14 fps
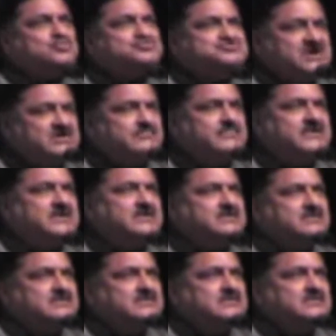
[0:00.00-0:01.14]
और उस जंग
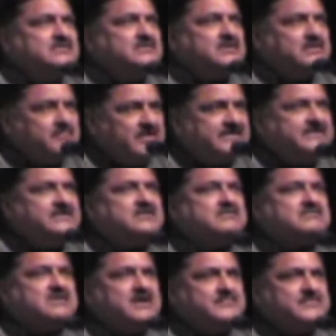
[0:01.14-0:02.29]
में हमारी
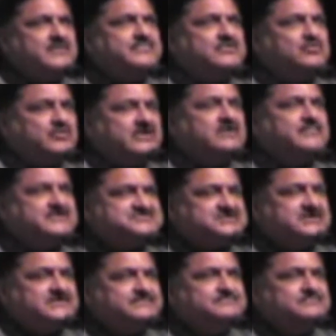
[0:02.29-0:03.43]
कामयाबी होगी
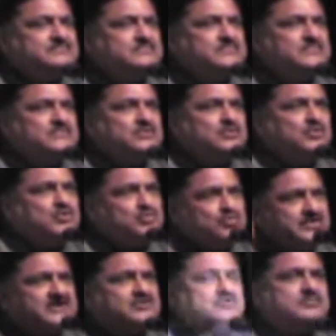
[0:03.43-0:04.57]
हमेशा और
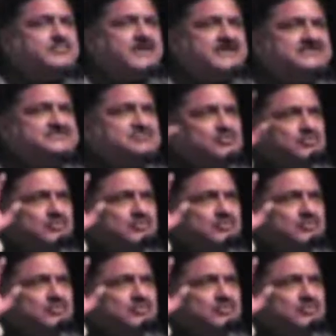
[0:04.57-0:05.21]
उनकी कुर्बानी